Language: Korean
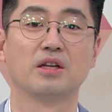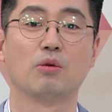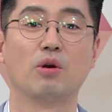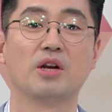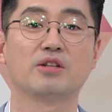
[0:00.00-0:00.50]

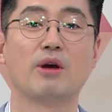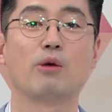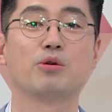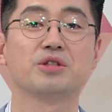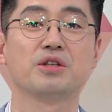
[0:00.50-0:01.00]
네, 원래
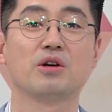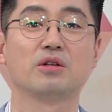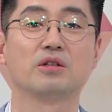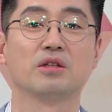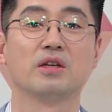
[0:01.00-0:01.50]

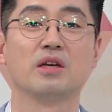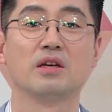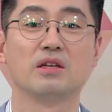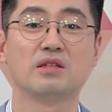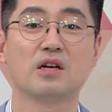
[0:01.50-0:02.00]
좌골신경은
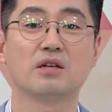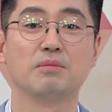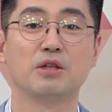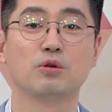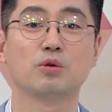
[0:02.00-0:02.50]

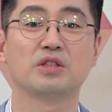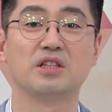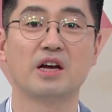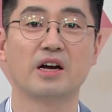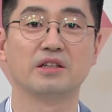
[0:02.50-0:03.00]
이상근 밑으로
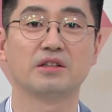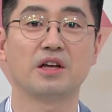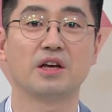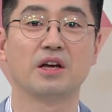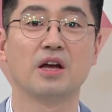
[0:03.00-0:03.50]

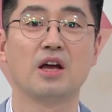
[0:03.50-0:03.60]
지나가는데